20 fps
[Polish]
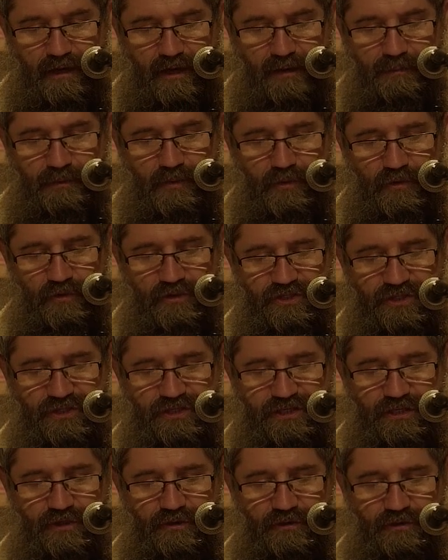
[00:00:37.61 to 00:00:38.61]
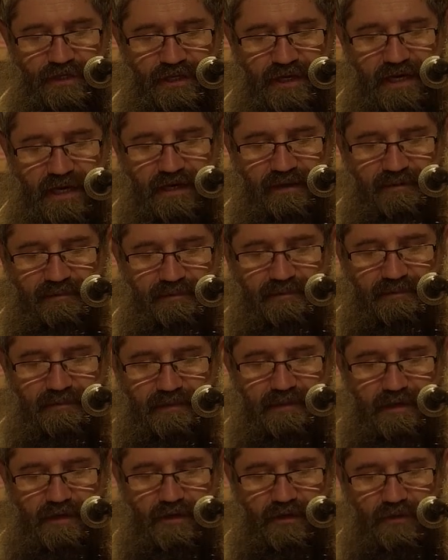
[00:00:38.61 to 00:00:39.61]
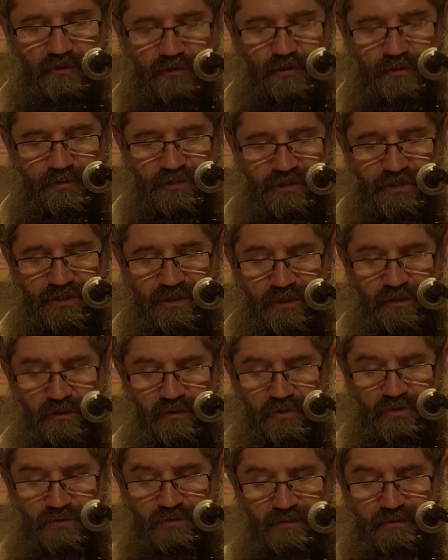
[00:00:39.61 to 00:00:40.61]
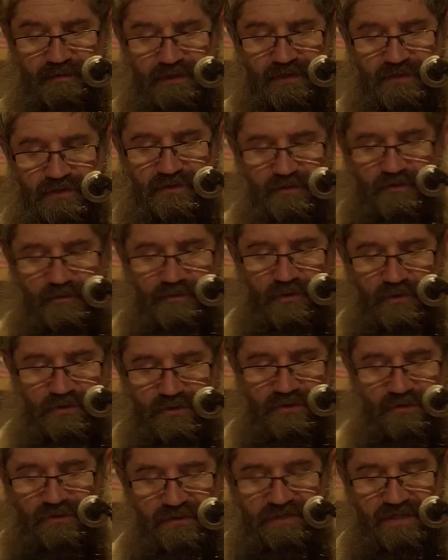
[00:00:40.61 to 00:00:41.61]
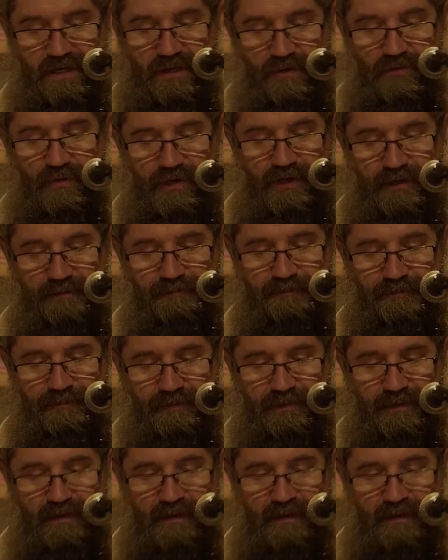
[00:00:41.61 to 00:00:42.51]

A było trzeciego dnia, a oto przyszedł człowiek z obozu od Saula,